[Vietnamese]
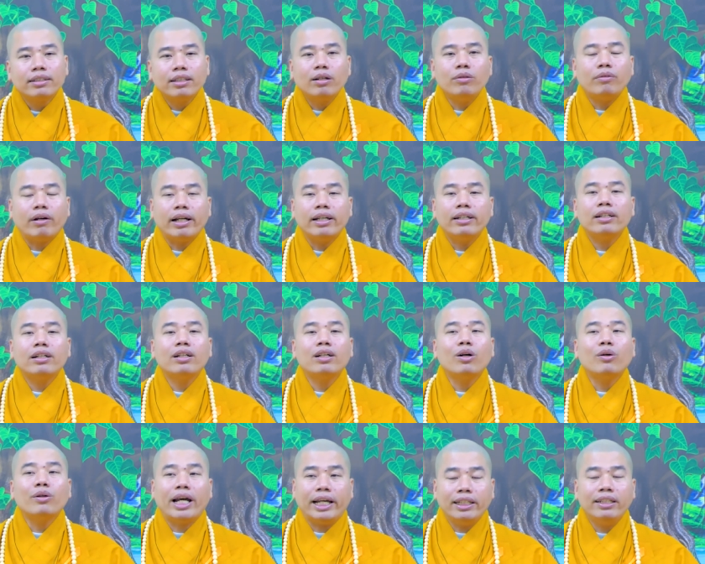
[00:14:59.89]
chứ không phải
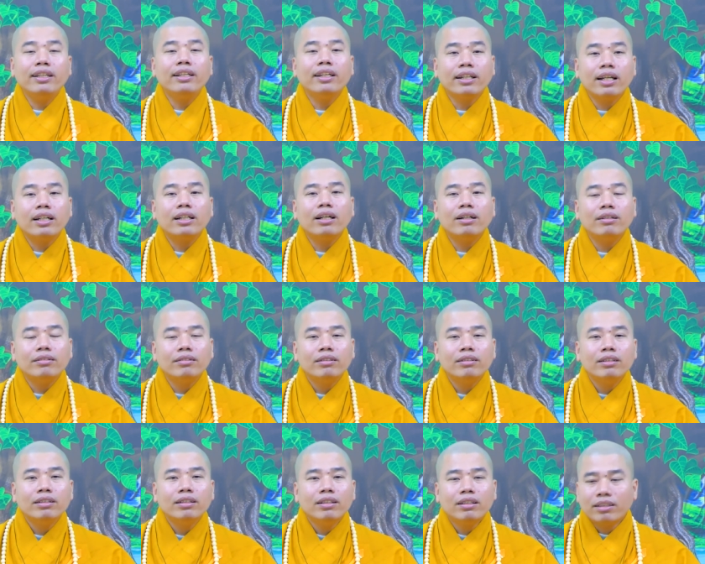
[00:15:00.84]
cô đẩy cho những đức đâu
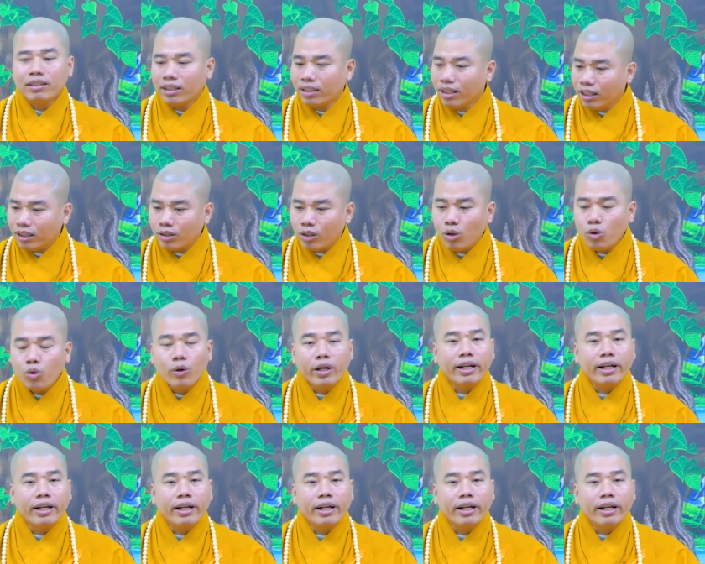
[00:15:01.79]
những đức có